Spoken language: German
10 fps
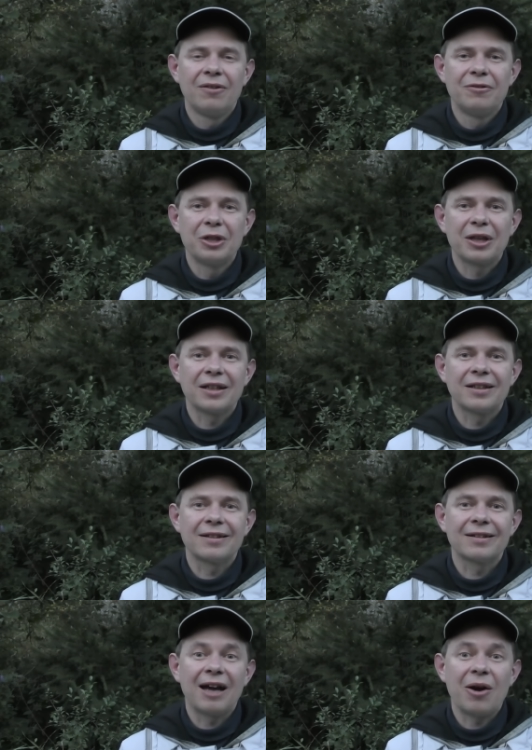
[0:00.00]

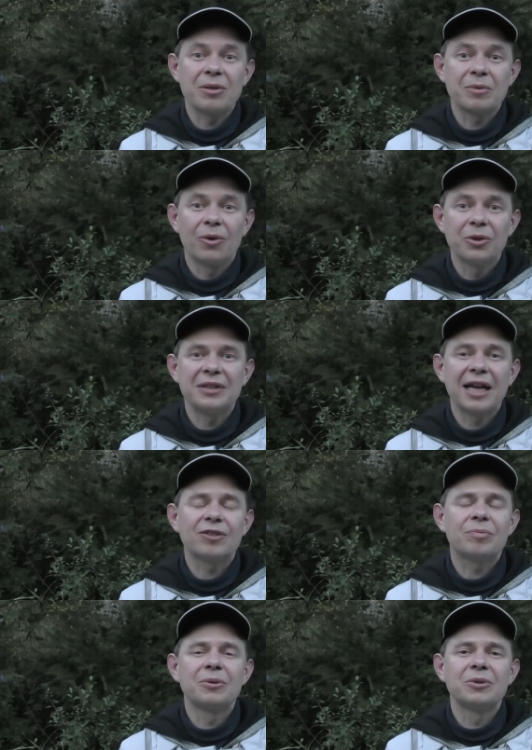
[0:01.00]
wirklich auch einem großen
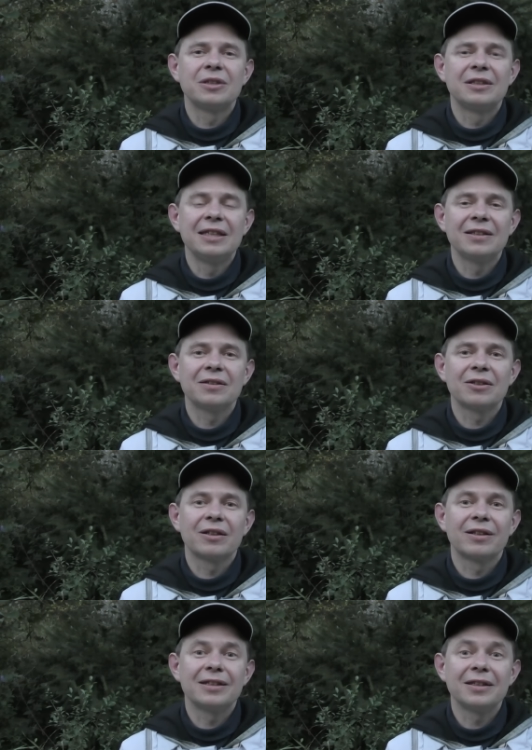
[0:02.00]
Herzblut dieses,
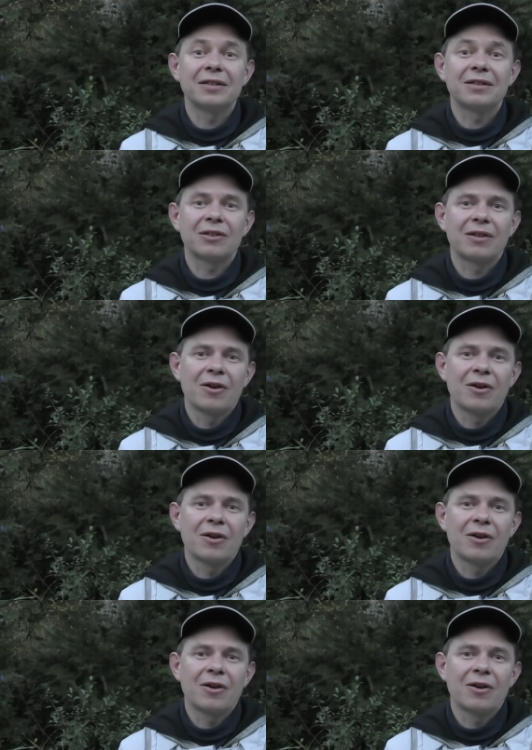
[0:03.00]
dieses